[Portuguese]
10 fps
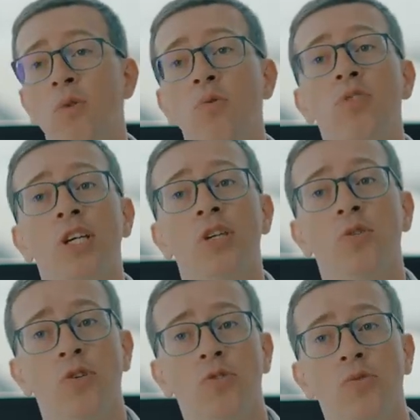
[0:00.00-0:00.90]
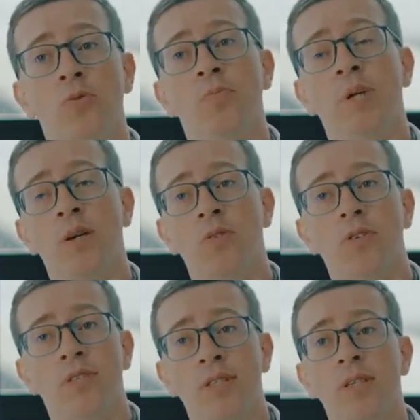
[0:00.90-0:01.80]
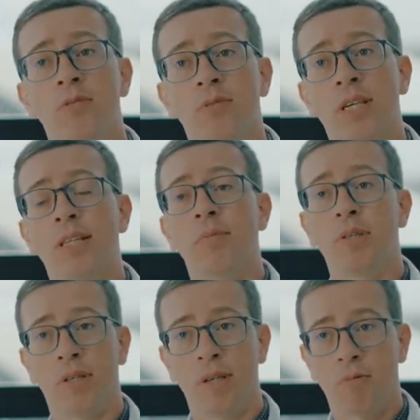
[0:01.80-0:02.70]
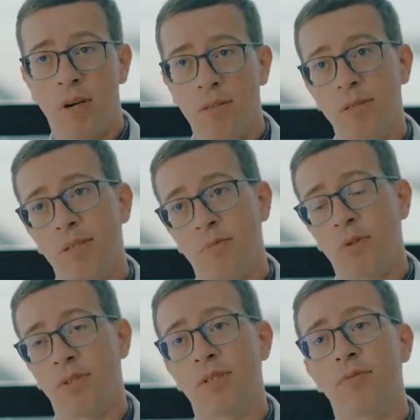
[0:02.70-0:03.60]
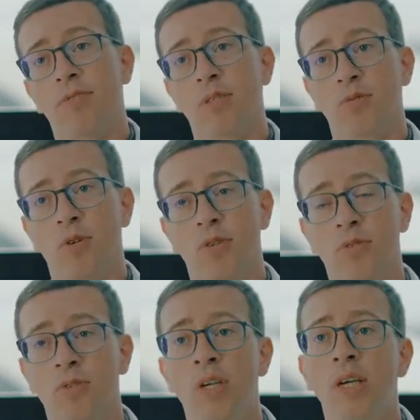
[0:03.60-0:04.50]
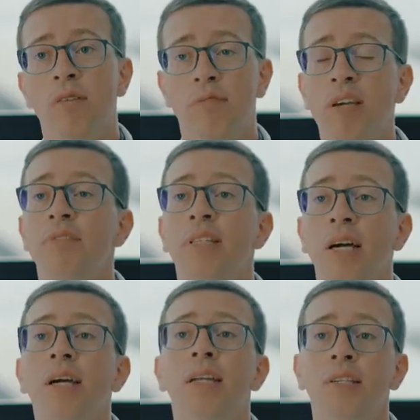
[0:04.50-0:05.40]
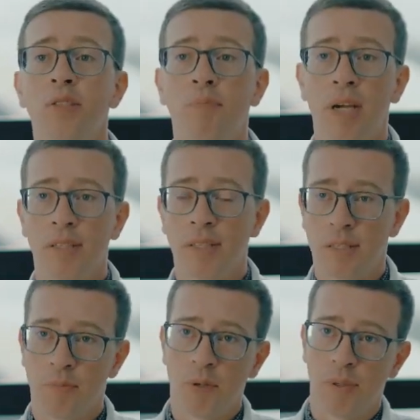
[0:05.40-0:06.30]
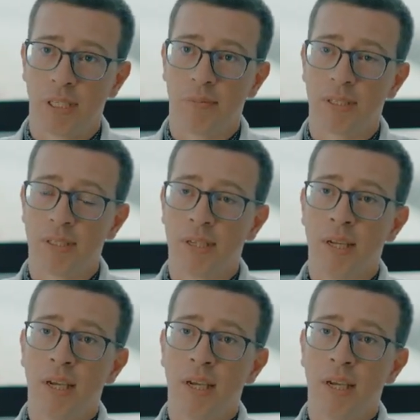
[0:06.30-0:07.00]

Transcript: com um diagnóstico precoce e um tratamento adequado desses processos infecciosos, vai evitar grande parte desses problemas.